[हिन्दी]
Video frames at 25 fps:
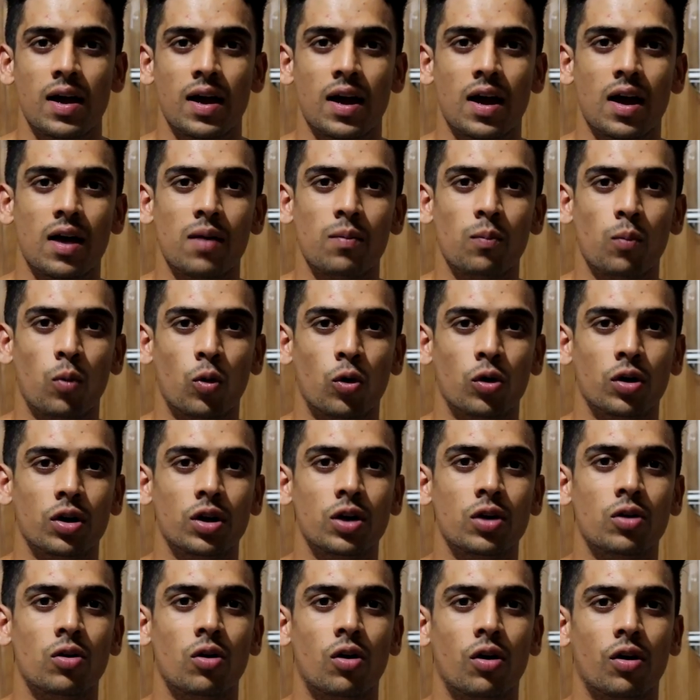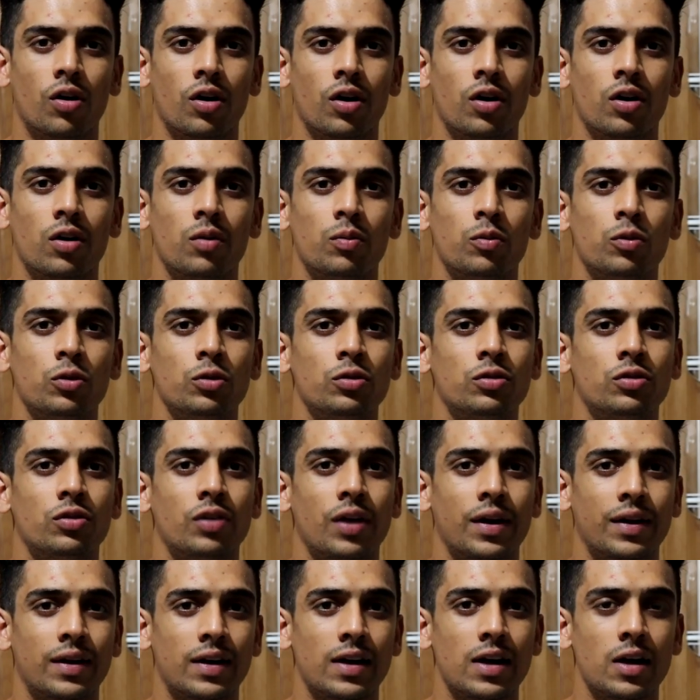एंड बॉडी को अगर हम उस
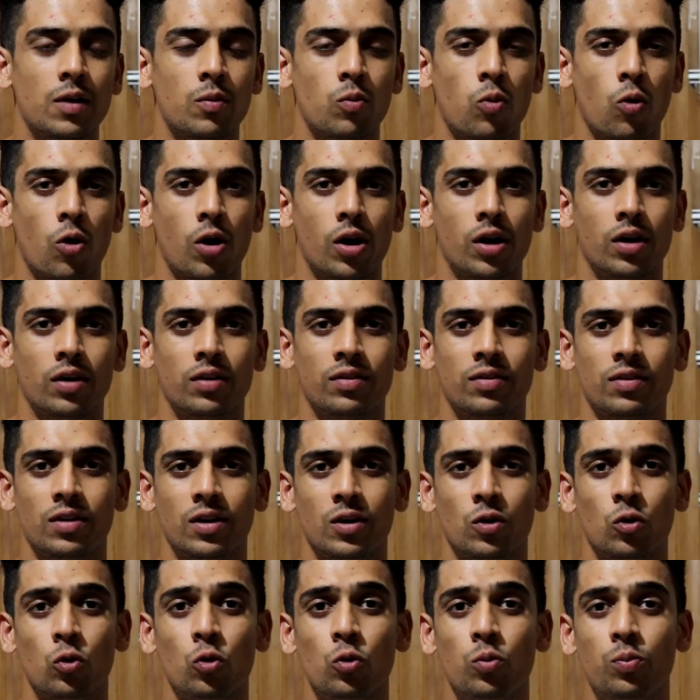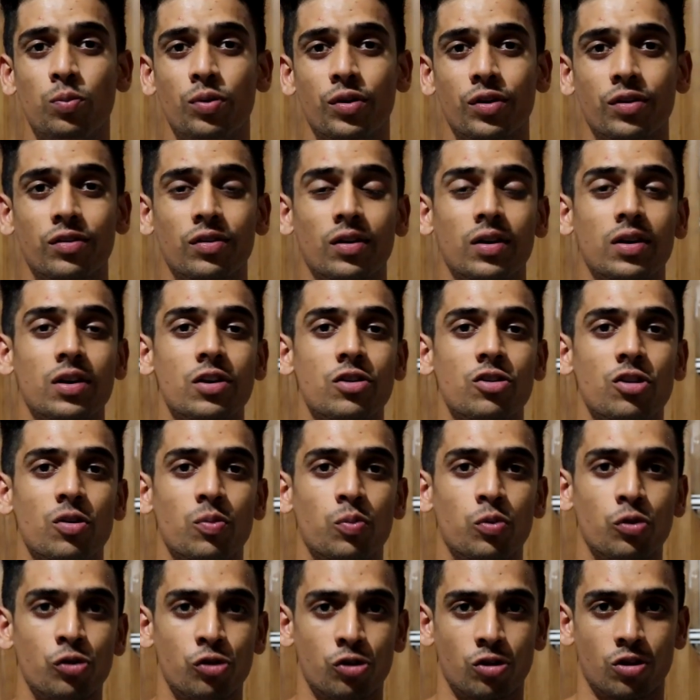सेटलिंग पॉइंट से ऊपर या नीचे
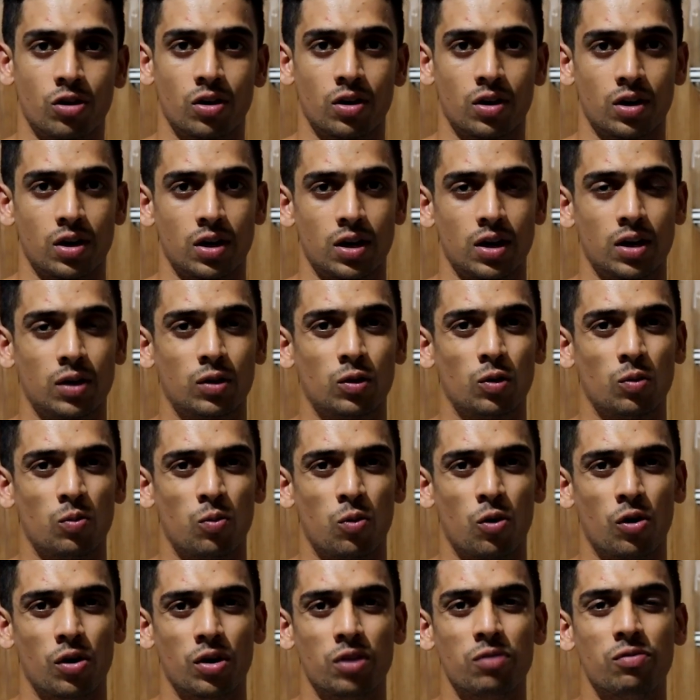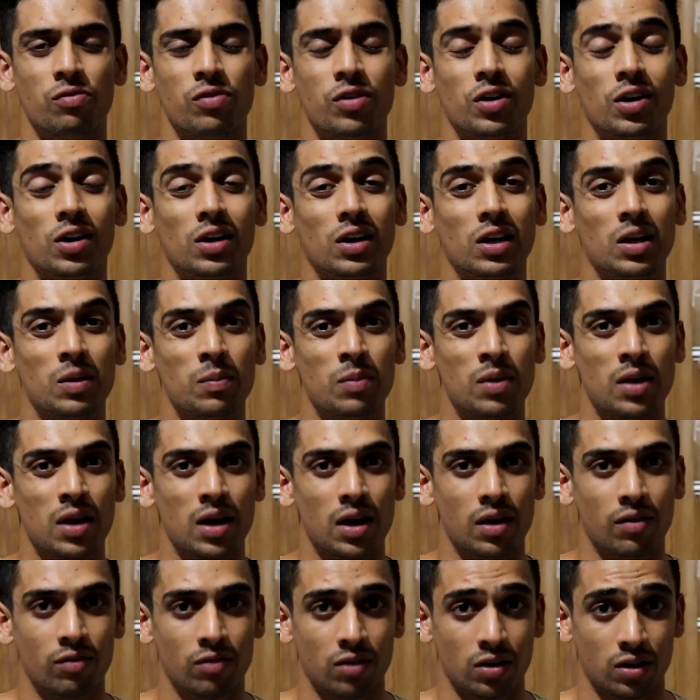पुश कर रहे हैं तो बॉडी वियर्डली
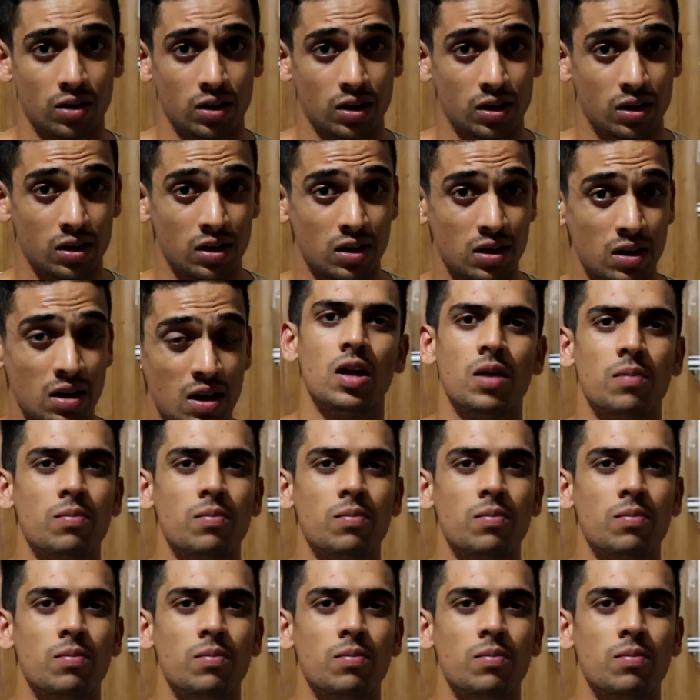बिहेव करेगी